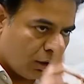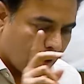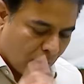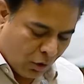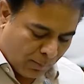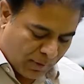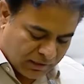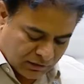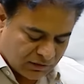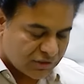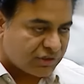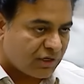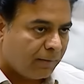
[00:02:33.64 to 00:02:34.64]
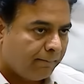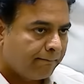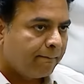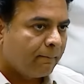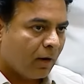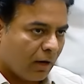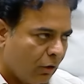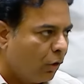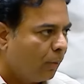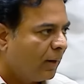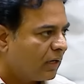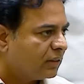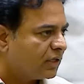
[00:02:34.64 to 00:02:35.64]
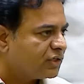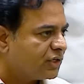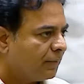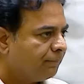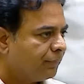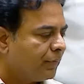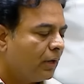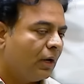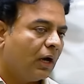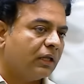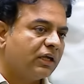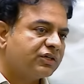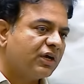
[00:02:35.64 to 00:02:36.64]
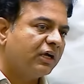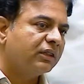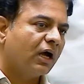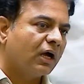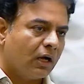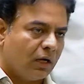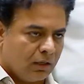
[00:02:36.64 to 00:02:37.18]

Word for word: రెండవ మాట అధ్యక్ష రెండవ మాట అధ్యక్ష అధ్యక్ష ఇందాక